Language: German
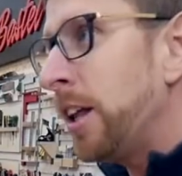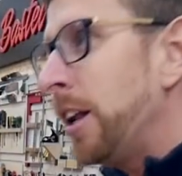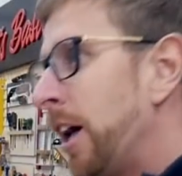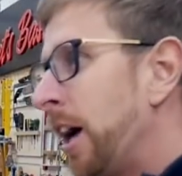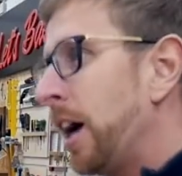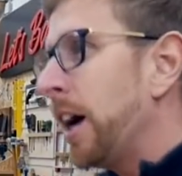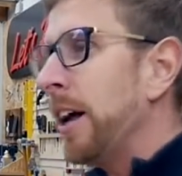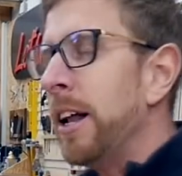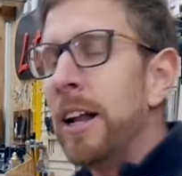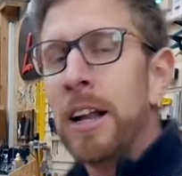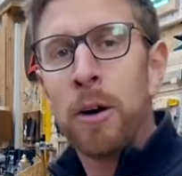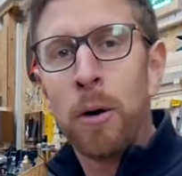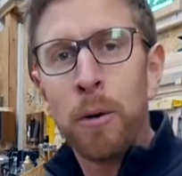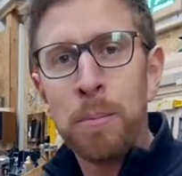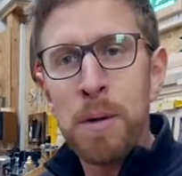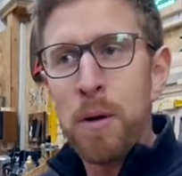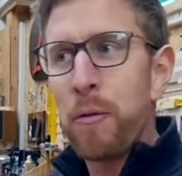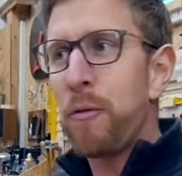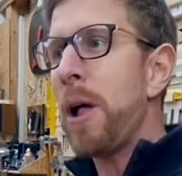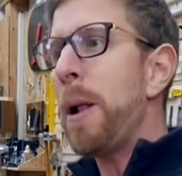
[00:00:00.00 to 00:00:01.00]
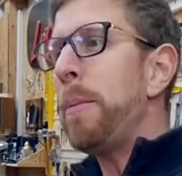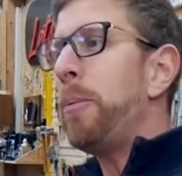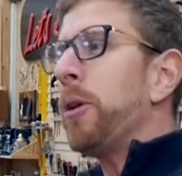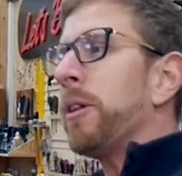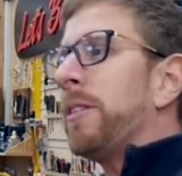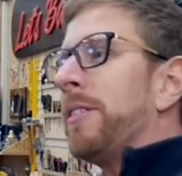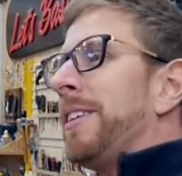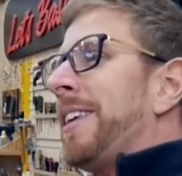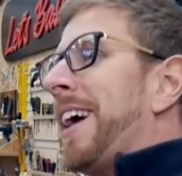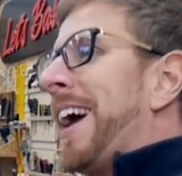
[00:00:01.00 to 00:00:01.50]
la la, und mir fällt
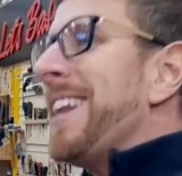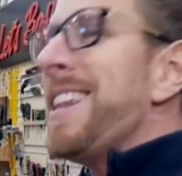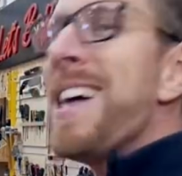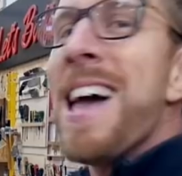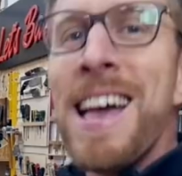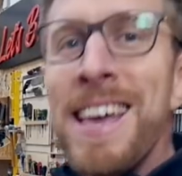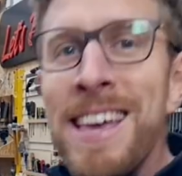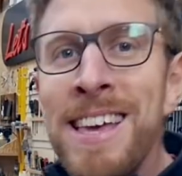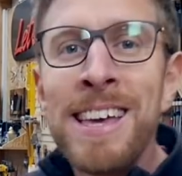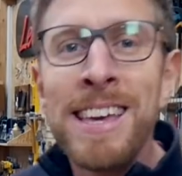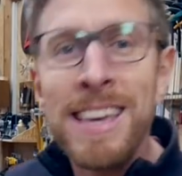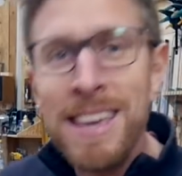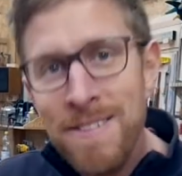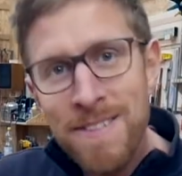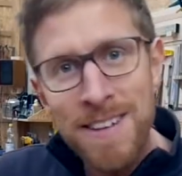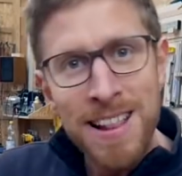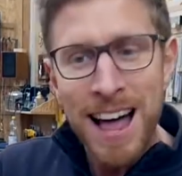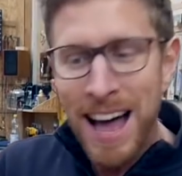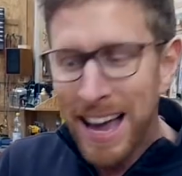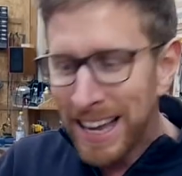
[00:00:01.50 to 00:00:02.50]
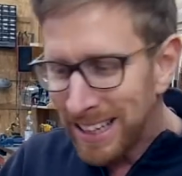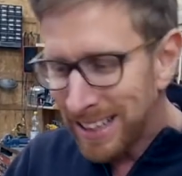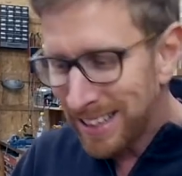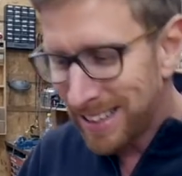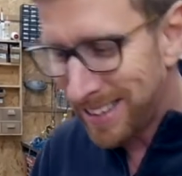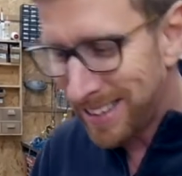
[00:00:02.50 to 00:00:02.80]
plötzlich ein, hey, ich will einen